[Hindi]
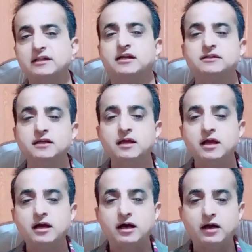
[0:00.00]
तहत
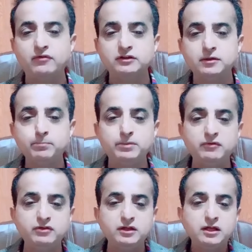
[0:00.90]
खामन
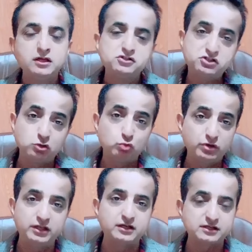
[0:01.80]
बीवी स्यू
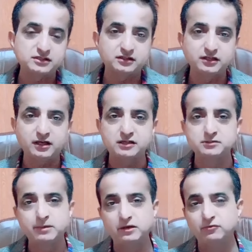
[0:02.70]
नहीं कर सकते ना
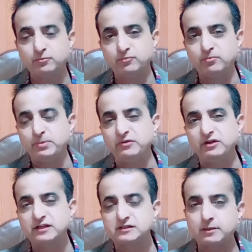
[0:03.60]
हस्बैंड बीवी
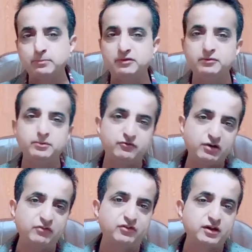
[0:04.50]
के साथ बीवी
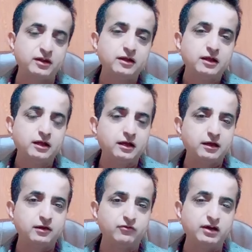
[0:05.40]
वाइफ के
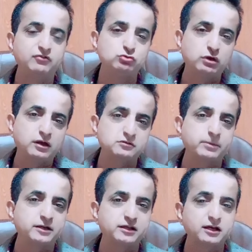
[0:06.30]
वाइफ जो है
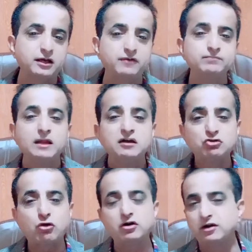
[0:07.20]
हस्बैंड के खिलाफ
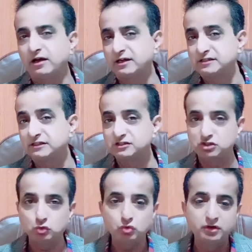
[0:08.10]
टॉड लॉ के साथ
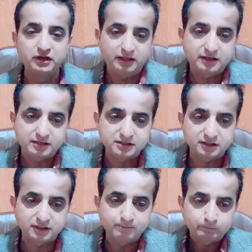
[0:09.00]
स्यू नहीं कर सकती